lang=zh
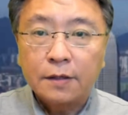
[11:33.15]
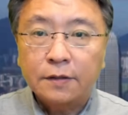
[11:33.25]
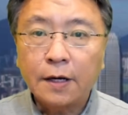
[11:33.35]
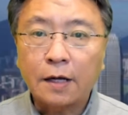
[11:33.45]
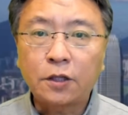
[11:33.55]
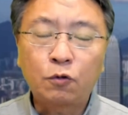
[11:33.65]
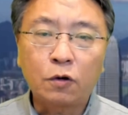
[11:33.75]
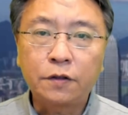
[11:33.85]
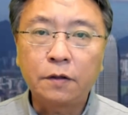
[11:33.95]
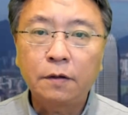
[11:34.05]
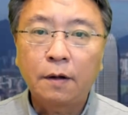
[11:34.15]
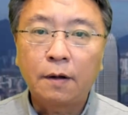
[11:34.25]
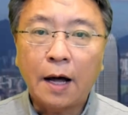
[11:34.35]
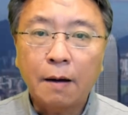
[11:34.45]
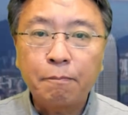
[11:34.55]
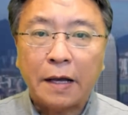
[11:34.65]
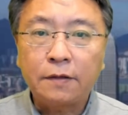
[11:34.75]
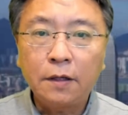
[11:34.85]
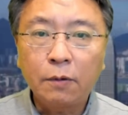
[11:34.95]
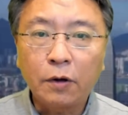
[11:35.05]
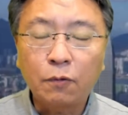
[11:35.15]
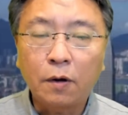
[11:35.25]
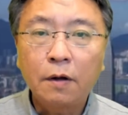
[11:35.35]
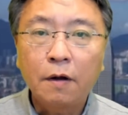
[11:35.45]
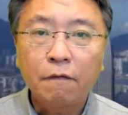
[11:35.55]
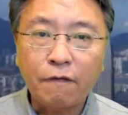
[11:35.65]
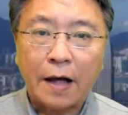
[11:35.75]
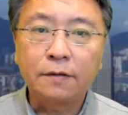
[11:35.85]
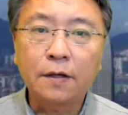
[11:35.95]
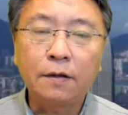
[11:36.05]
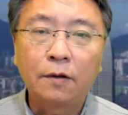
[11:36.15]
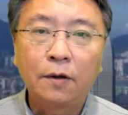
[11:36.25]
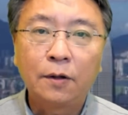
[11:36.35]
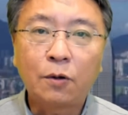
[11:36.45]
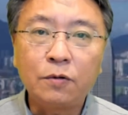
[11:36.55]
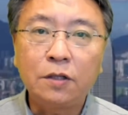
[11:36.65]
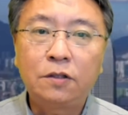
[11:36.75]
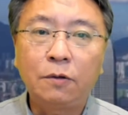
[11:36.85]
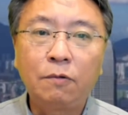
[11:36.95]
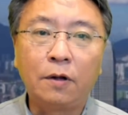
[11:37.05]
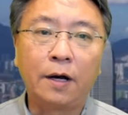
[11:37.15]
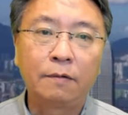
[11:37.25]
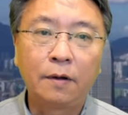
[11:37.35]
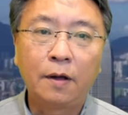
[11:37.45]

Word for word: 这两项措施让北京认为说，反正都已经禁运了，